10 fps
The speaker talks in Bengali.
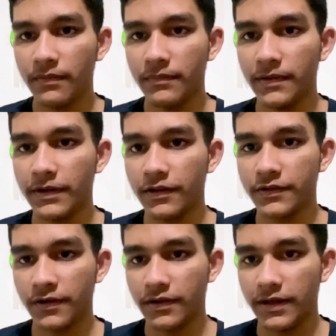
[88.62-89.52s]
বিভিন্ন
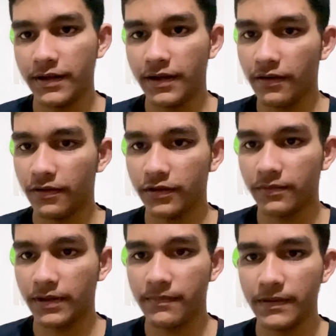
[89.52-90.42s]
চকলেটের
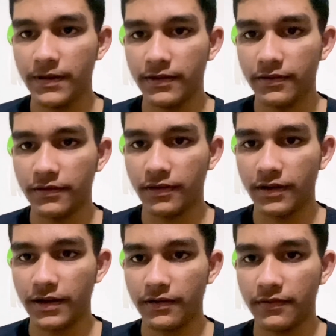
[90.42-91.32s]
অথবা বিভিন্ন
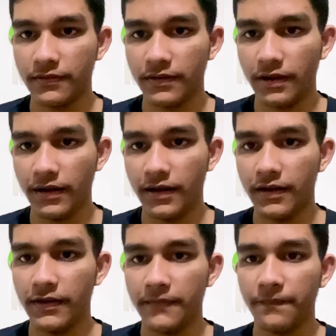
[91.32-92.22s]
ধরনের এই
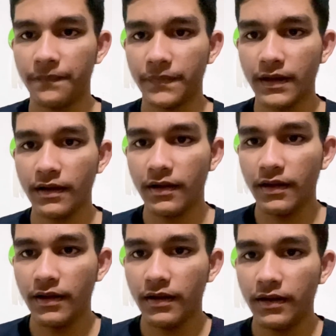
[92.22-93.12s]

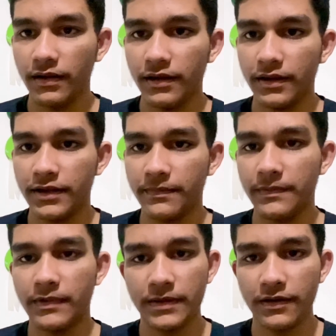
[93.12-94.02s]
এই যে
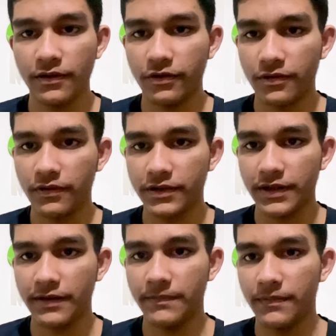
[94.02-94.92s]
বিভিন্ন
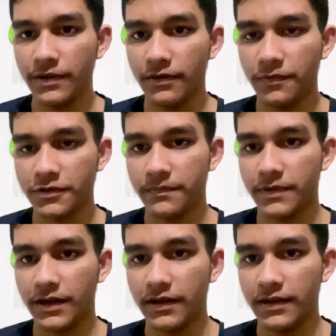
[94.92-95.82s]
খরগোশের বিভিন্ন পশু
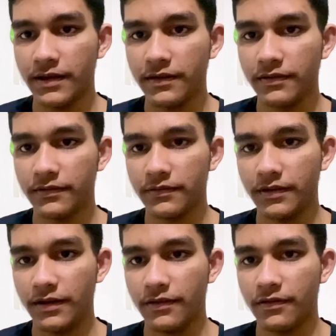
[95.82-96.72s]
প্রাণীদের
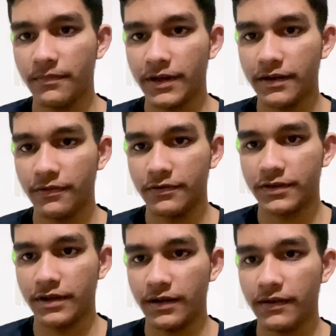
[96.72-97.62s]
এরকম একটি
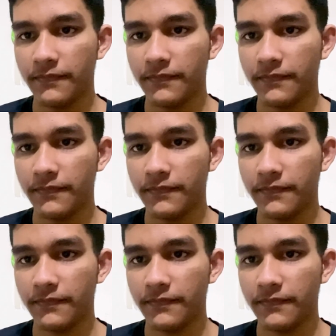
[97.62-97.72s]
অনুষ্ঠান